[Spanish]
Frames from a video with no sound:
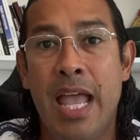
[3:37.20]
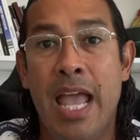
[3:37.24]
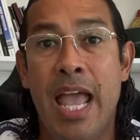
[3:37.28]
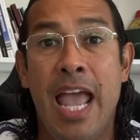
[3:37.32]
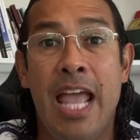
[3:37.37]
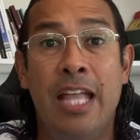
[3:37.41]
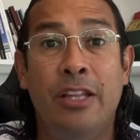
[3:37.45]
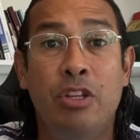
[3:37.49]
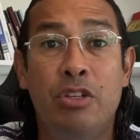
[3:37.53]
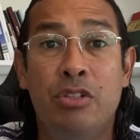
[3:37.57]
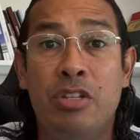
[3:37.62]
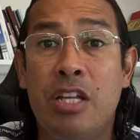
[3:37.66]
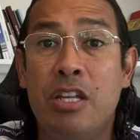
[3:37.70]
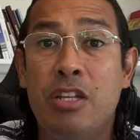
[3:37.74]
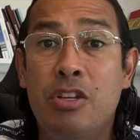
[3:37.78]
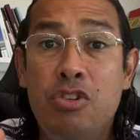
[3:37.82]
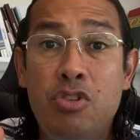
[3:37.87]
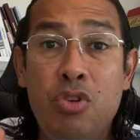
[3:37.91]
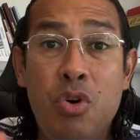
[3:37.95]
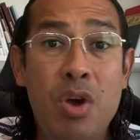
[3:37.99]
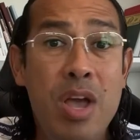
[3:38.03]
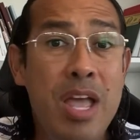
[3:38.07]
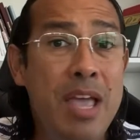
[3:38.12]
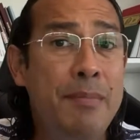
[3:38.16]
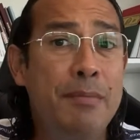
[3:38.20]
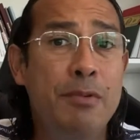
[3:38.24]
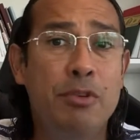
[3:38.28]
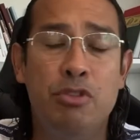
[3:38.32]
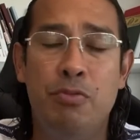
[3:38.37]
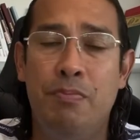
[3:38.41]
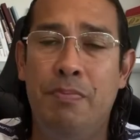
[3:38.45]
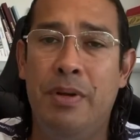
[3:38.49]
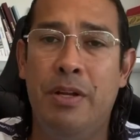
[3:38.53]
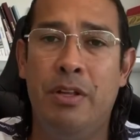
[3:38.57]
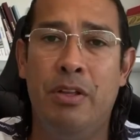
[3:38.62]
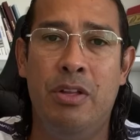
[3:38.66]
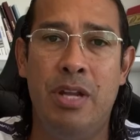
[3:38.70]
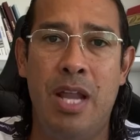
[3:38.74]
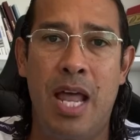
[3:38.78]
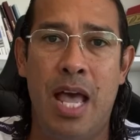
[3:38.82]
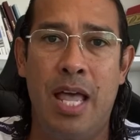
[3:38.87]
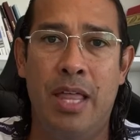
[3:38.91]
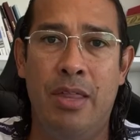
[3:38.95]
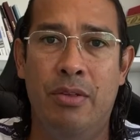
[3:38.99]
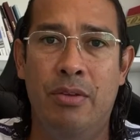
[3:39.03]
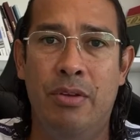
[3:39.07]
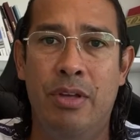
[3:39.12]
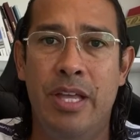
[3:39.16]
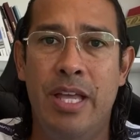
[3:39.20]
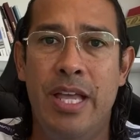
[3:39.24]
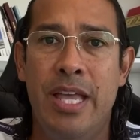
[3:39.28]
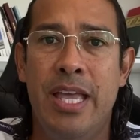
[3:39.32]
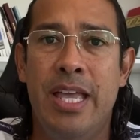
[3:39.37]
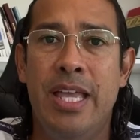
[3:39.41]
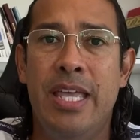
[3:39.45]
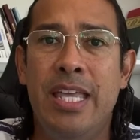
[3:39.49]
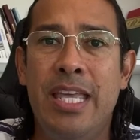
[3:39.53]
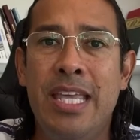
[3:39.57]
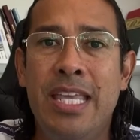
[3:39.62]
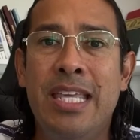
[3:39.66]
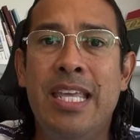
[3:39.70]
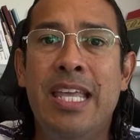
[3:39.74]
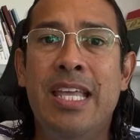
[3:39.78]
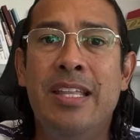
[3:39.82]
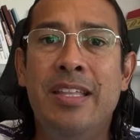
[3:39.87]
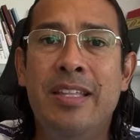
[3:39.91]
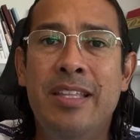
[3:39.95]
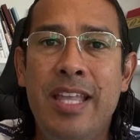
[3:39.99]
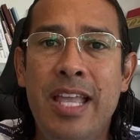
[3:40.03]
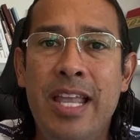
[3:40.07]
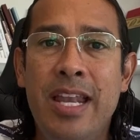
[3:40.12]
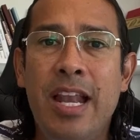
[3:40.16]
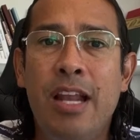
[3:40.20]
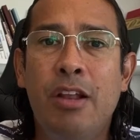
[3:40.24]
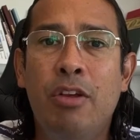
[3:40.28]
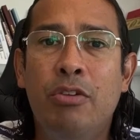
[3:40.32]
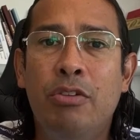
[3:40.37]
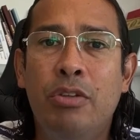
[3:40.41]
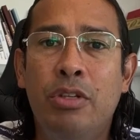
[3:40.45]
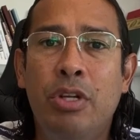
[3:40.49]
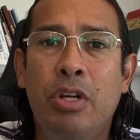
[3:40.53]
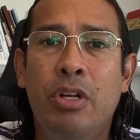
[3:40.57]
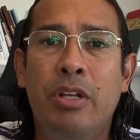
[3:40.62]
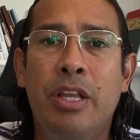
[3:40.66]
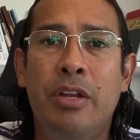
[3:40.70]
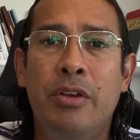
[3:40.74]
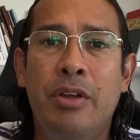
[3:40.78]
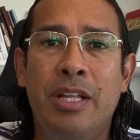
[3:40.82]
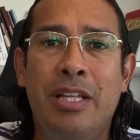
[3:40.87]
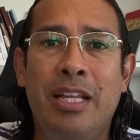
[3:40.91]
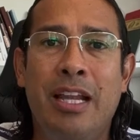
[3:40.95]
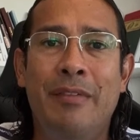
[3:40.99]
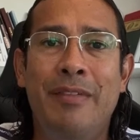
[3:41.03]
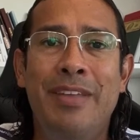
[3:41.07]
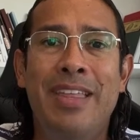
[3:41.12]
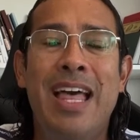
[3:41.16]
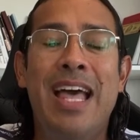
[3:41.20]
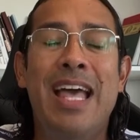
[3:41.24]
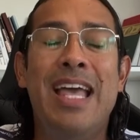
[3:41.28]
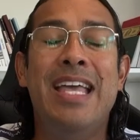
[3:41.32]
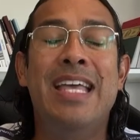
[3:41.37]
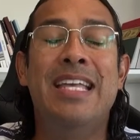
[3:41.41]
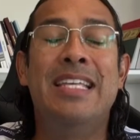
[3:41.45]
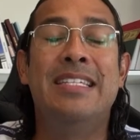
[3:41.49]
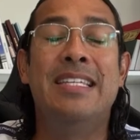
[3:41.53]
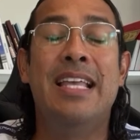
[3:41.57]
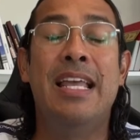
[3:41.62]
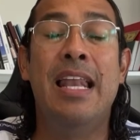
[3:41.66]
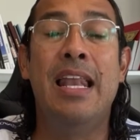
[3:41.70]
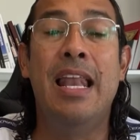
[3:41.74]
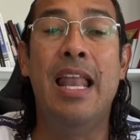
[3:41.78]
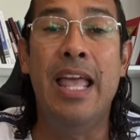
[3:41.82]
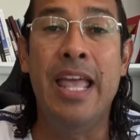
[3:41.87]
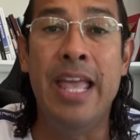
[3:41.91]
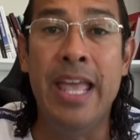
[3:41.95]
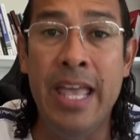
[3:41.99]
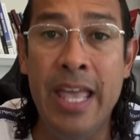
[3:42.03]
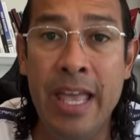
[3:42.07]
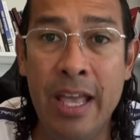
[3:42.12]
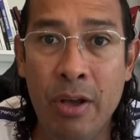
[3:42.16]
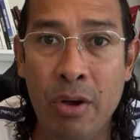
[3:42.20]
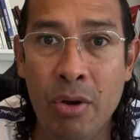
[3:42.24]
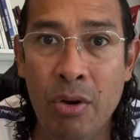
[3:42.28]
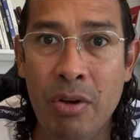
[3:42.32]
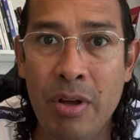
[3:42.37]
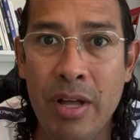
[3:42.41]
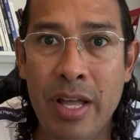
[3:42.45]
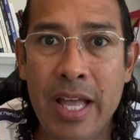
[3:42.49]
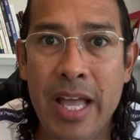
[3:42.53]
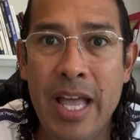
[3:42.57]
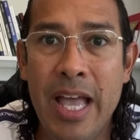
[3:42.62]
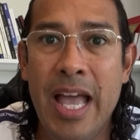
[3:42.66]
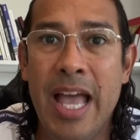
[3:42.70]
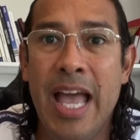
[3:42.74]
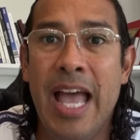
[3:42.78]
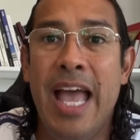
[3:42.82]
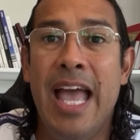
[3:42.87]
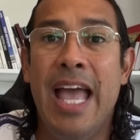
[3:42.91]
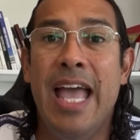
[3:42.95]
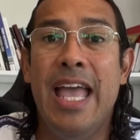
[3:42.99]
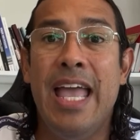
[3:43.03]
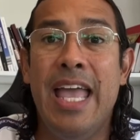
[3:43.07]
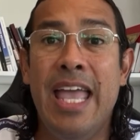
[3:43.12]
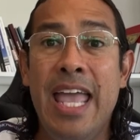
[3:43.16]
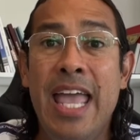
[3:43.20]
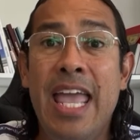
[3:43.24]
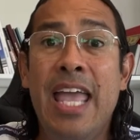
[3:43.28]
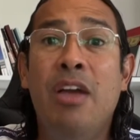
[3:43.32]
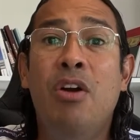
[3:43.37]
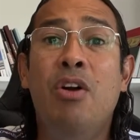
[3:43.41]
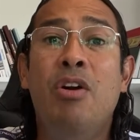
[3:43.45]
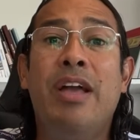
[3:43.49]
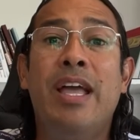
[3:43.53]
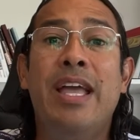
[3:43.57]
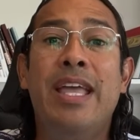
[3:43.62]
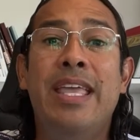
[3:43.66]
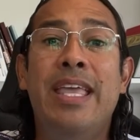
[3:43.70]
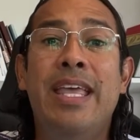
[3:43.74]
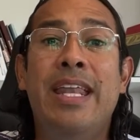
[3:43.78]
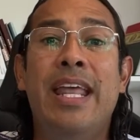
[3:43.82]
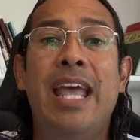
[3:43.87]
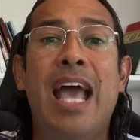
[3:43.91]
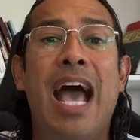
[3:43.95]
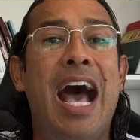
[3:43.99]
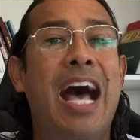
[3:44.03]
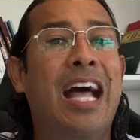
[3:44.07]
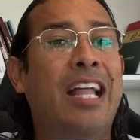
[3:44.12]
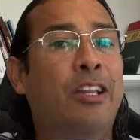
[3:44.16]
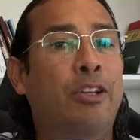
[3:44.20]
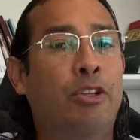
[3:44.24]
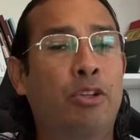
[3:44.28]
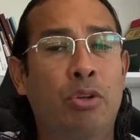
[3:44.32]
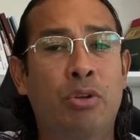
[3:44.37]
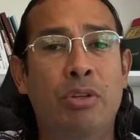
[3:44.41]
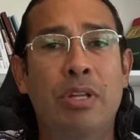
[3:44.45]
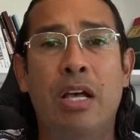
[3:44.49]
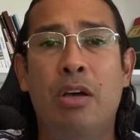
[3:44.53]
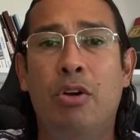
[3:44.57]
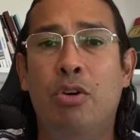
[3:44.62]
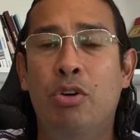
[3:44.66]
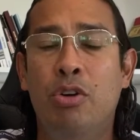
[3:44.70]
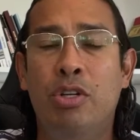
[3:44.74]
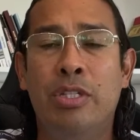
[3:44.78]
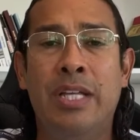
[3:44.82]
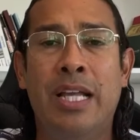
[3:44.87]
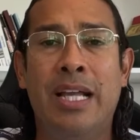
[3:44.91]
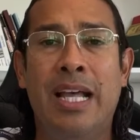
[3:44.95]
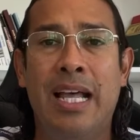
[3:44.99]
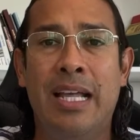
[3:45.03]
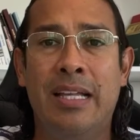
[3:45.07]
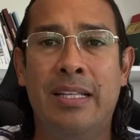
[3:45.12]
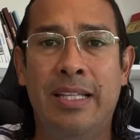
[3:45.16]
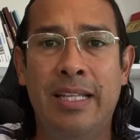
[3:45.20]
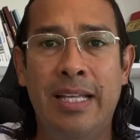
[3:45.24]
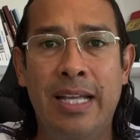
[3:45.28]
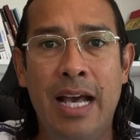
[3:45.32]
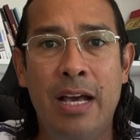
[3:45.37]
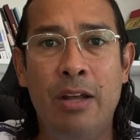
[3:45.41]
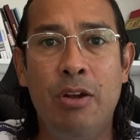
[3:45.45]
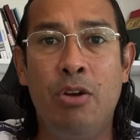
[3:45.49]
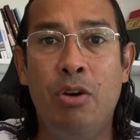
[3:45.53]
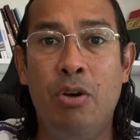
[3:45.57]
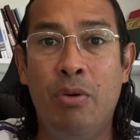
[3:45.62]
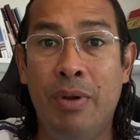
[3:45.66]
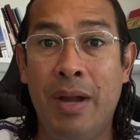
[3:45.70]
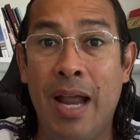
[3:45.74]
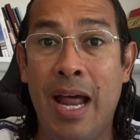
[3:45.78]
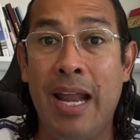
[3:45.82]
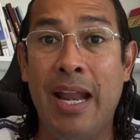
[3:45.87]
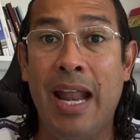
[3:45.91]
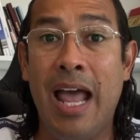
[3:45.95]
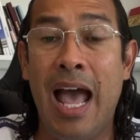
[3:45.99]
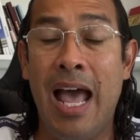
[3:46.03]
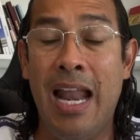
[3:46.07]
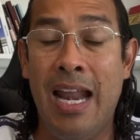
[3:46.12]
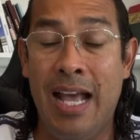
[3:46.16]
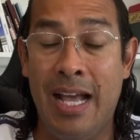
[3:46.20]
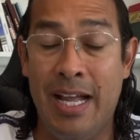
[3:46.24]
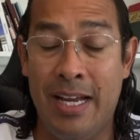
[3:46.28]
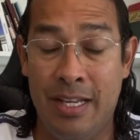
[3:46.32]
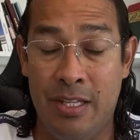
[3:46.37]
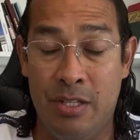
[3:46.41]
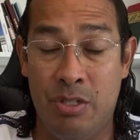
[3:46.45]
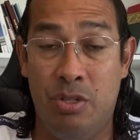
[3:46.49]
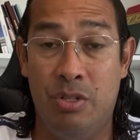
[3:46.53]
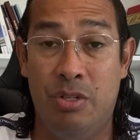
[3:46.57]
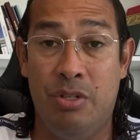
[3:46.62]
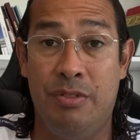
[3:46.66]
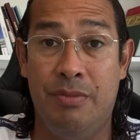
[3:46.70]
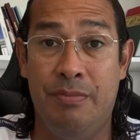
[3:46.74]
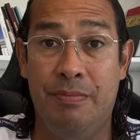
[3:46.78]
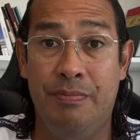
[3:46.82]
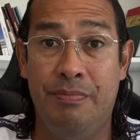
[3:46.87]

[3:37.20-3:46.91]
Entonces no hemos perdonado y quien tiene el control de nuestra vida es el ego. Ego que quiere a toda costa castigar o cobrar al agresor.